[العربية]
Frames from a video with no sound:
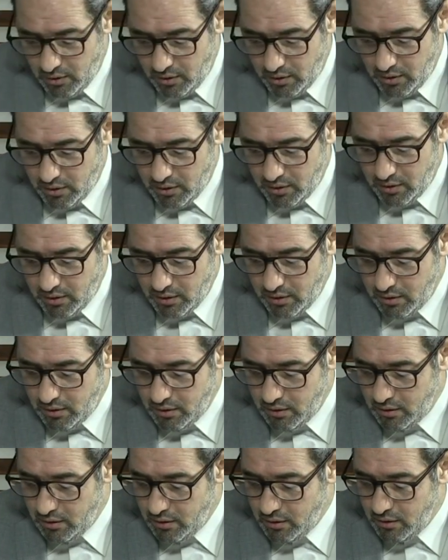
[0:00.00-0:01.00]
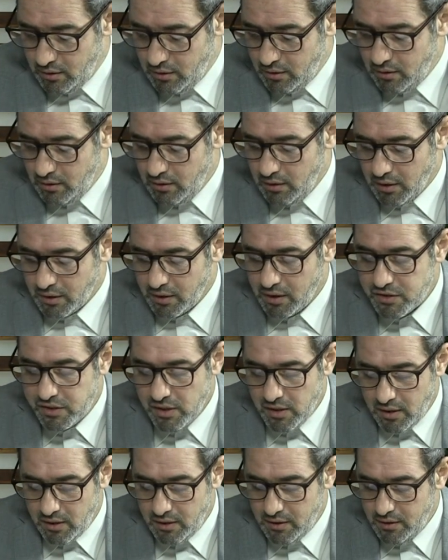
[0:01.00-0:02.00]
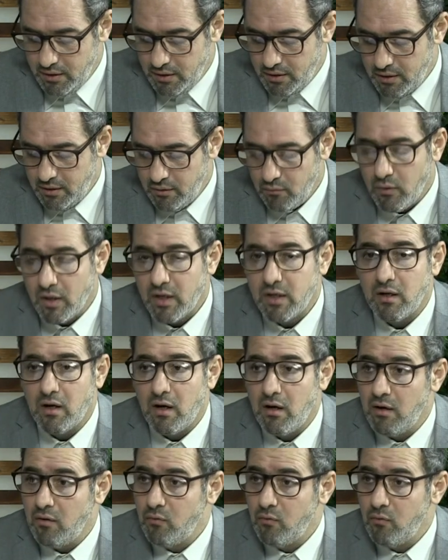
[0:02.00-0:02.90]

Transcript: آه، الرسائل وغيرها,